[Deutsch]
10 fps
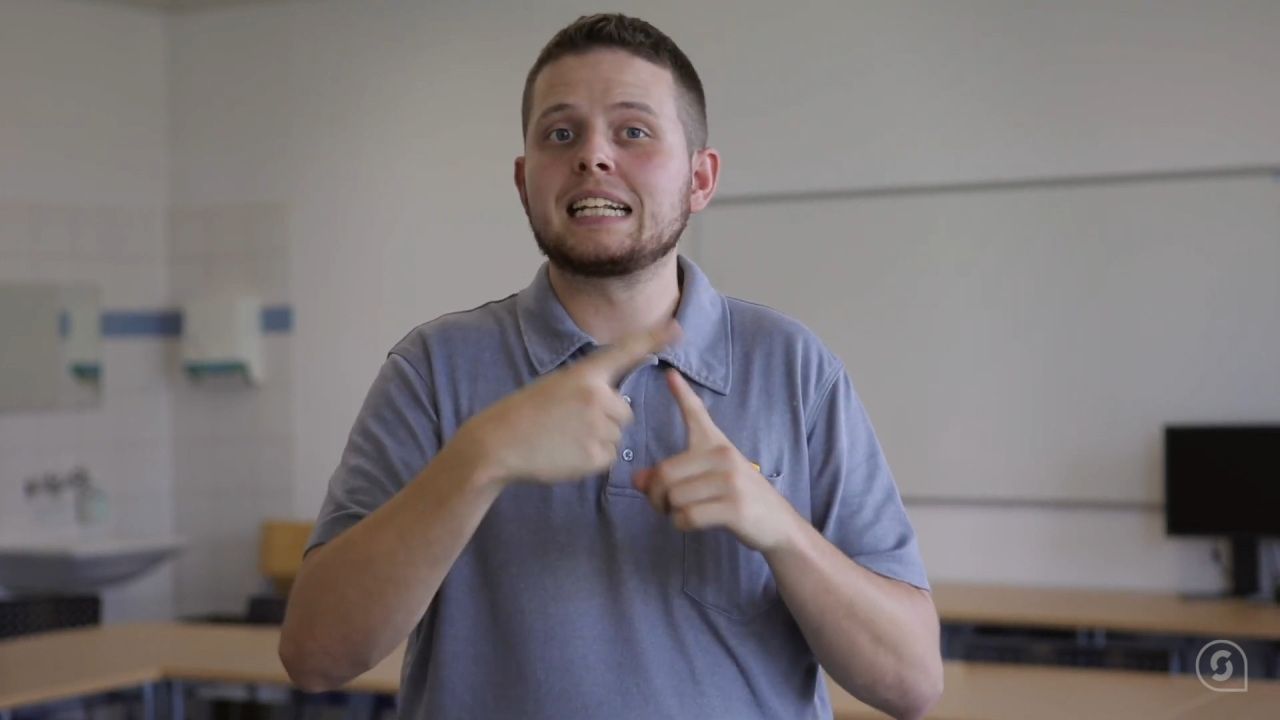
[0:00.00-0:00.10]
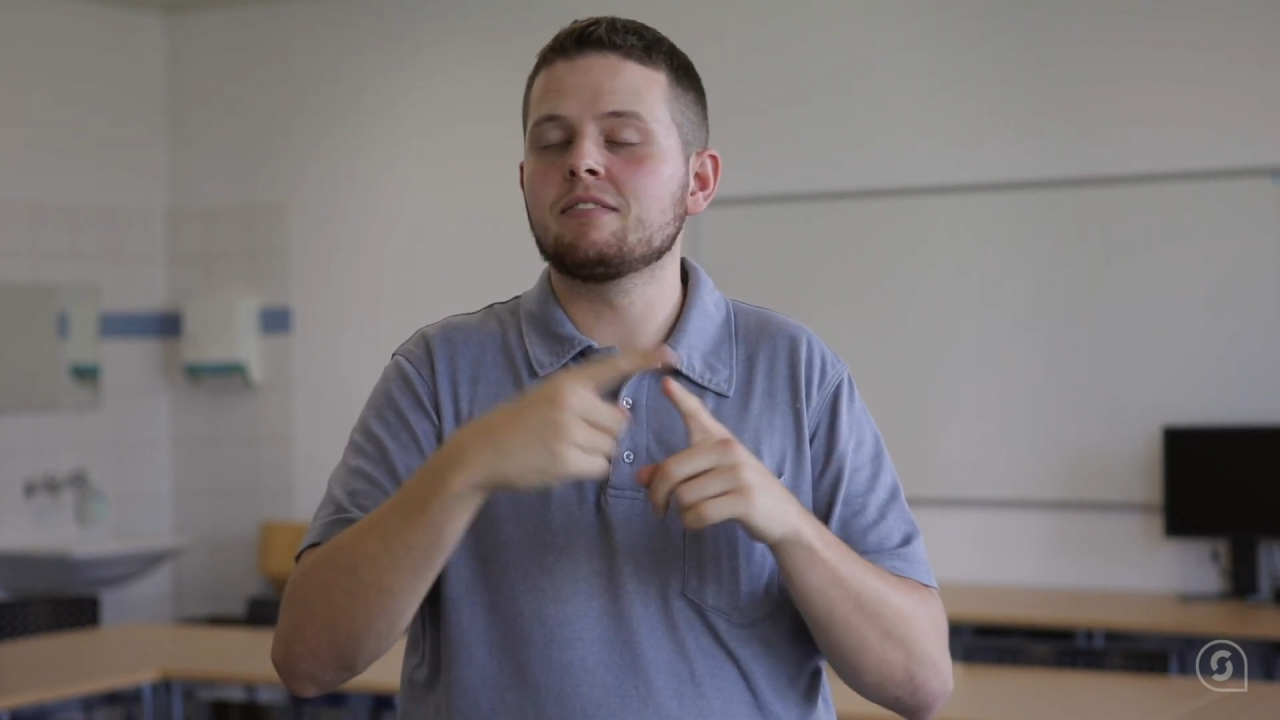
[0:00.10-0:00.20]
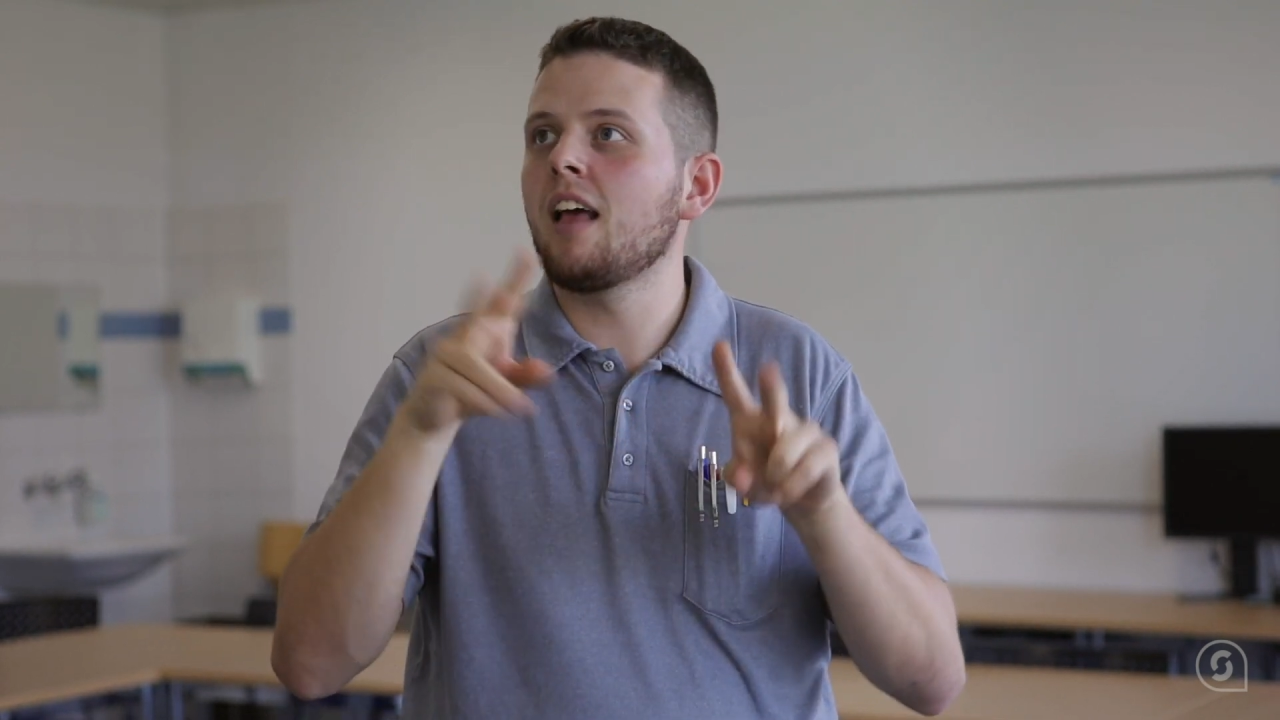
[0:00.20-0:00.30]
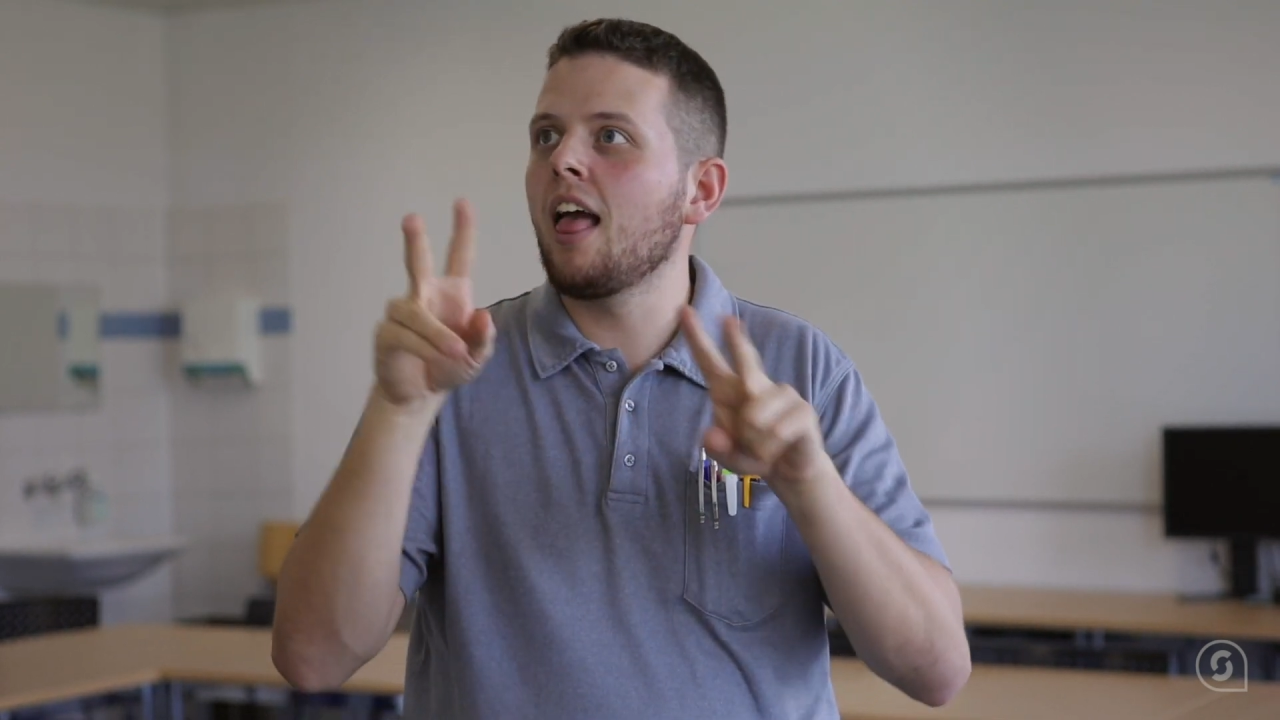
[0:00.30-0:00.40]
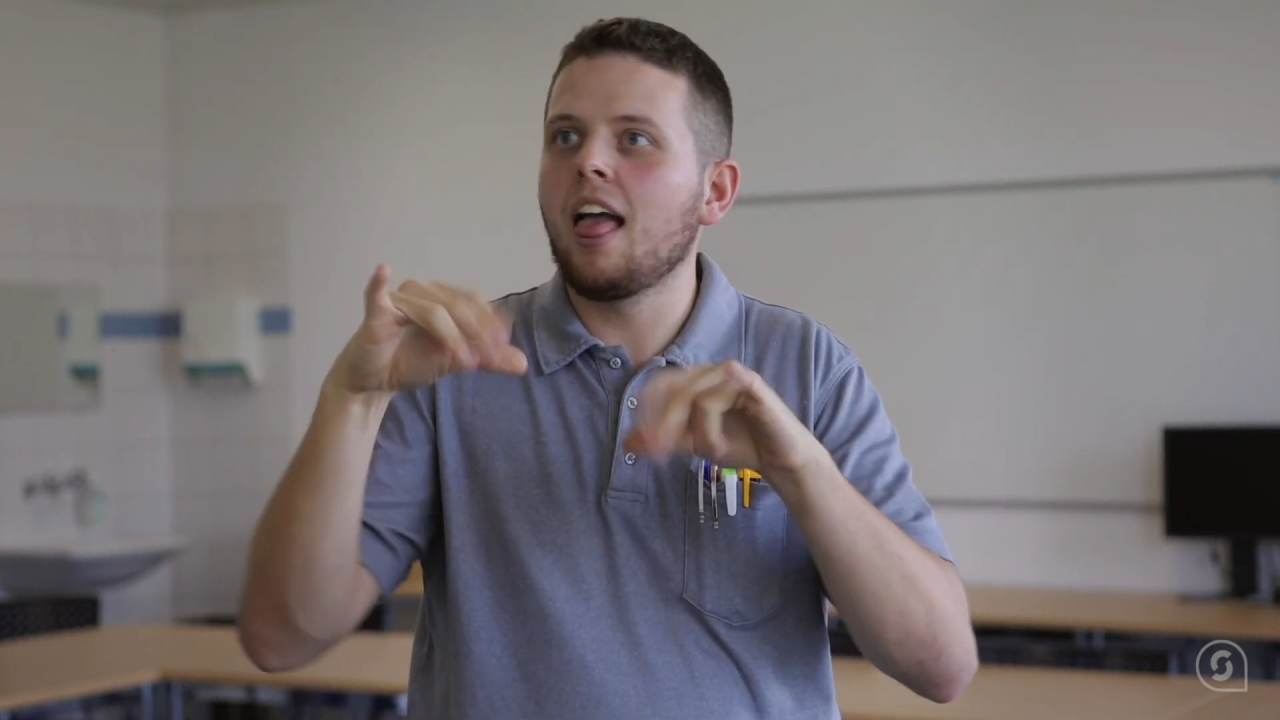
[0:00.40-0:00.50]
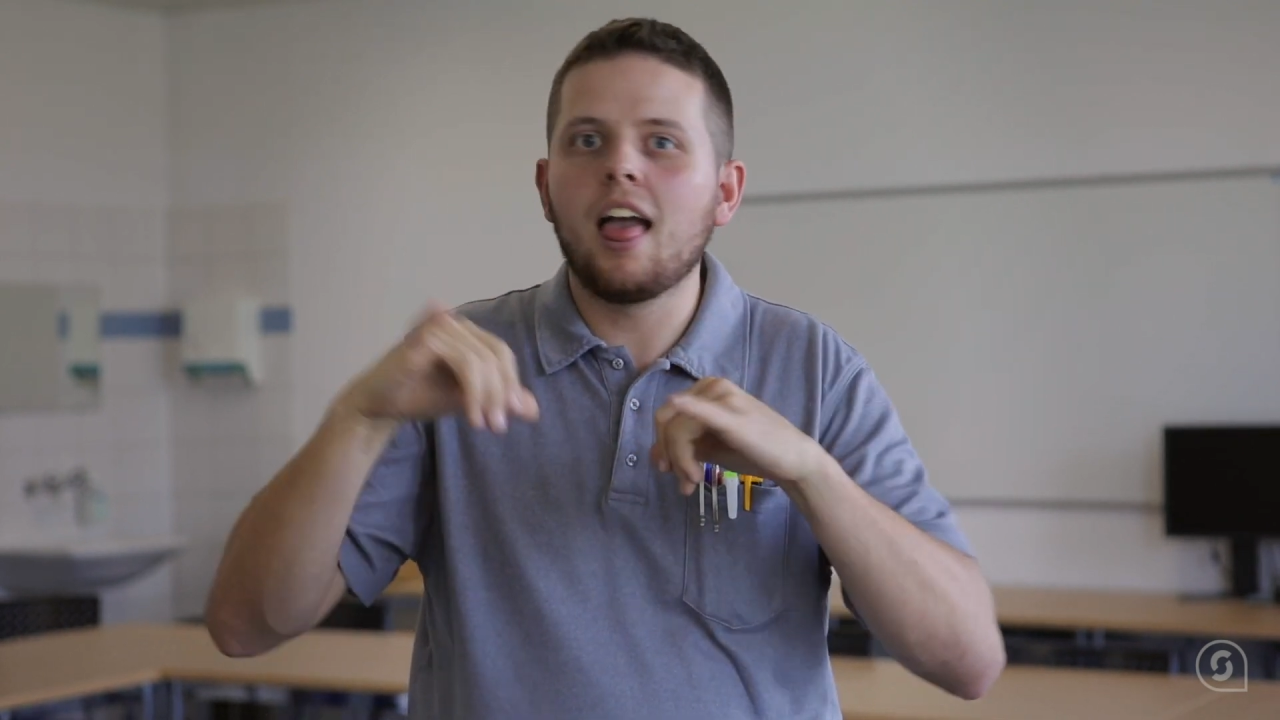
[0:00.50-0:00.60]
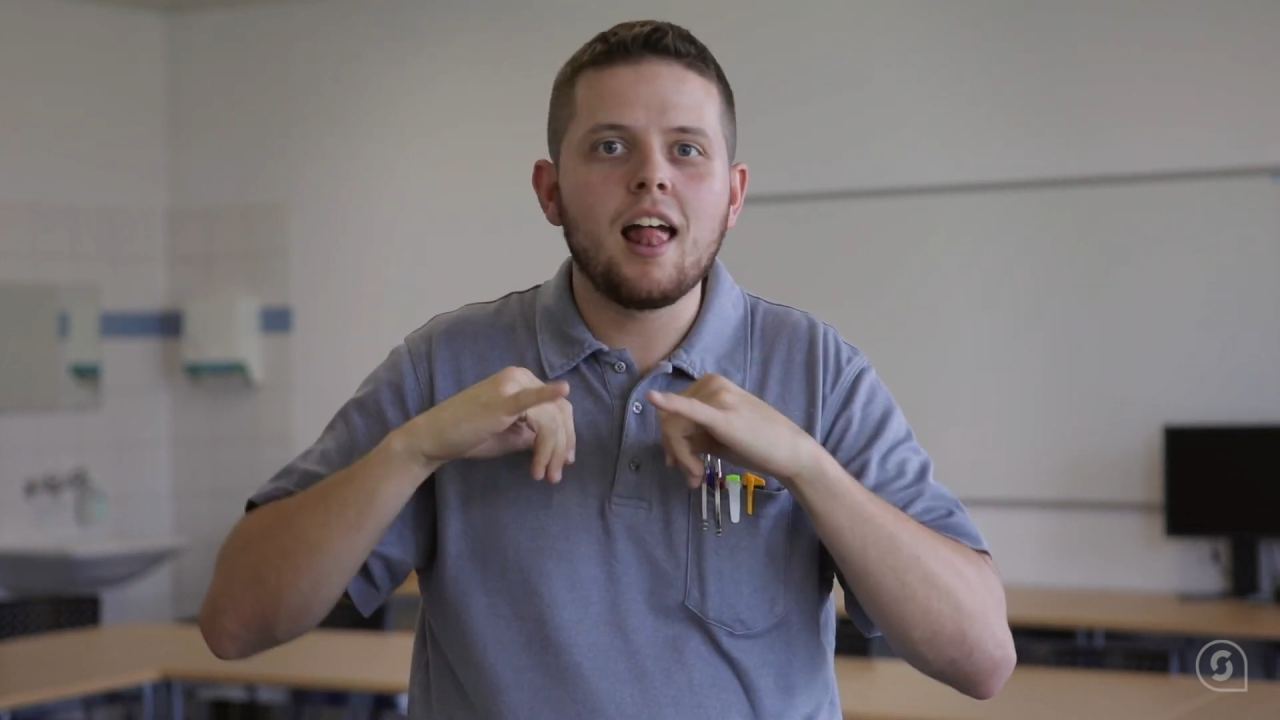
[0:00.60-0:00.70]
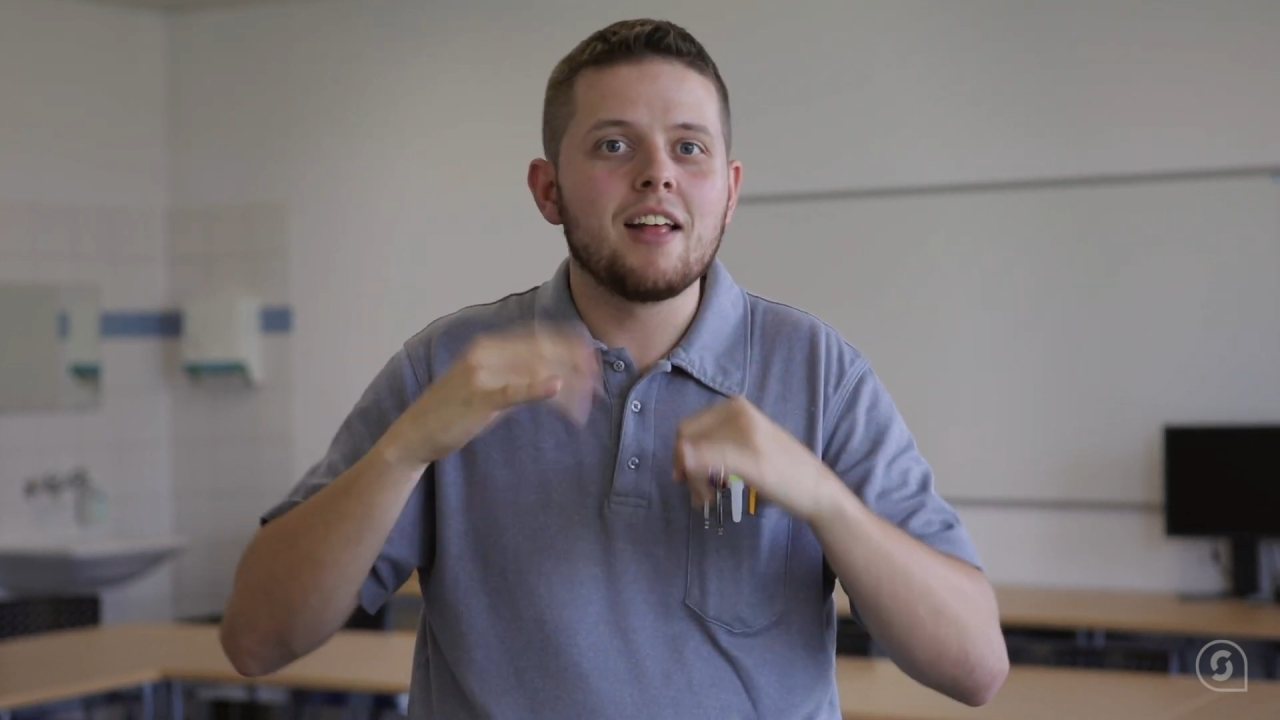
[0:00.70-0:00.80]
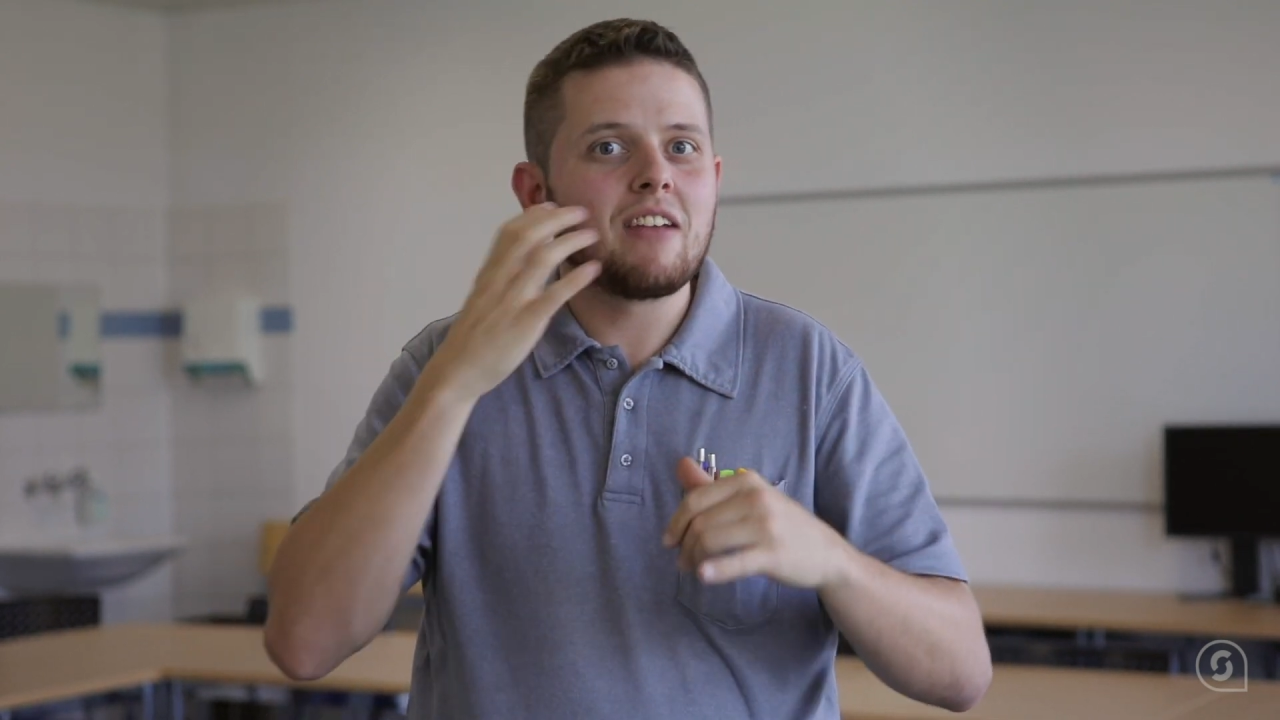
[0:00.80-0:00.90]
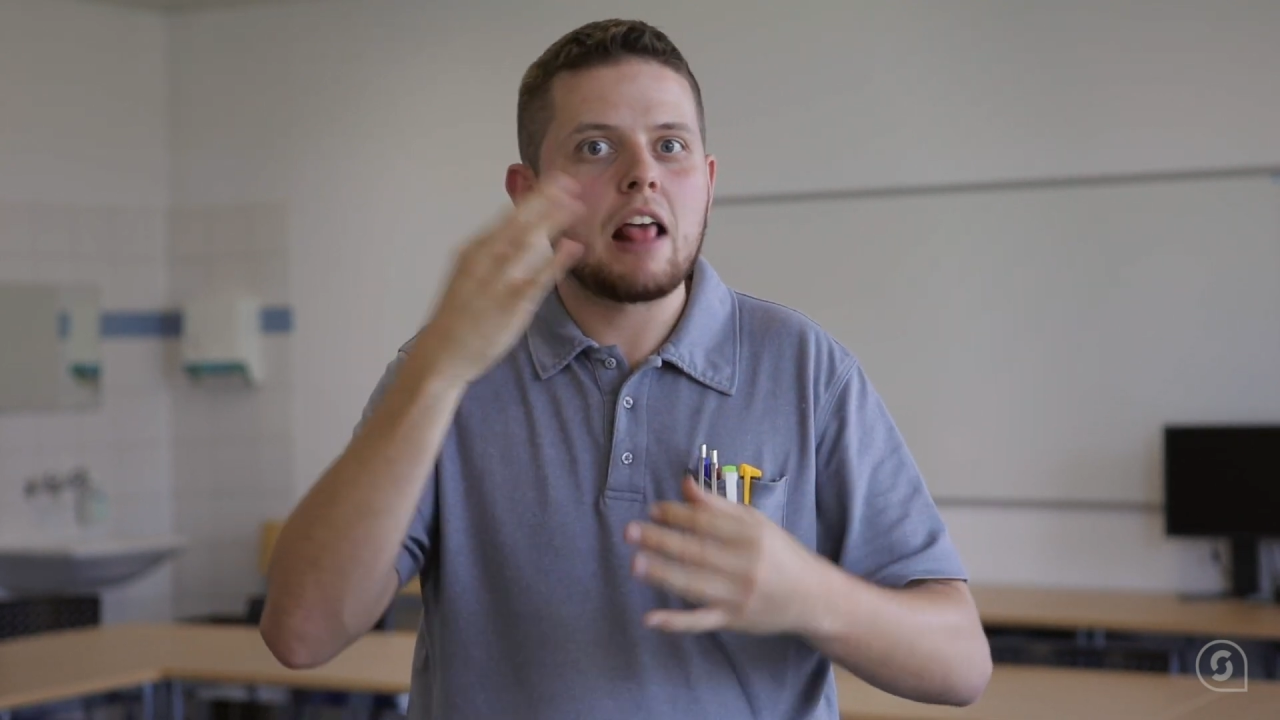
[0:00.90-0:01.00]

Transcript: interessiert.